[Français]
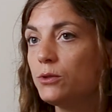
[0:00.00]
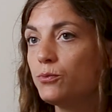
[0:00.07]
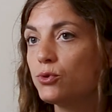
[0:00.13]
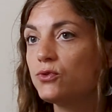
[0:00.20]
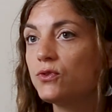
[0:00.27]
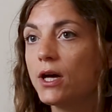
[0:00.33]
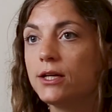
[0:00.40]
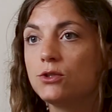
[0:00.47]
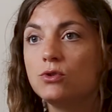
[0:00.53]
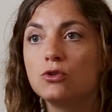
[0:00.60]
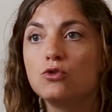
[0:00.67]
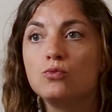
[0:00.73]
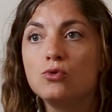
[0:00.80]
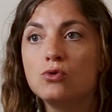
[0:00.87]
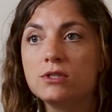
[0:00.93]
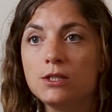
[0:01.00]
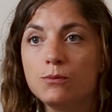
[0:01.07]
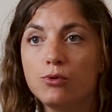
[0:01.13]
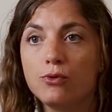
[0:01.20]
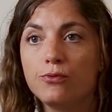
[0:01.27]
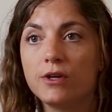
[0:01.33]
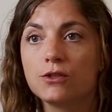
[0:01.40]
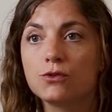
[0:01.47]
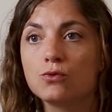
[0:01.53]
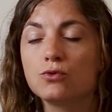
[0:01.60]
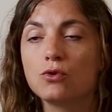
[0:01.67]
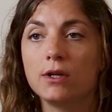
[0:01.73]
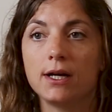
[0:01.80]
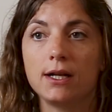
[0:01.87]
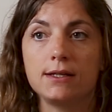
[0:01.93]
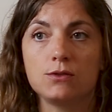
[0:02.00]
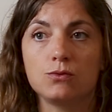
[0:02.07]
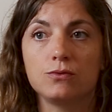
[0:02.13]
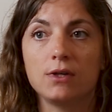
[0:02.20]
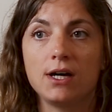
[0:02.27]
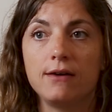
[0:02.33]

il peut se traduire de multiples multiples façons dans les relations de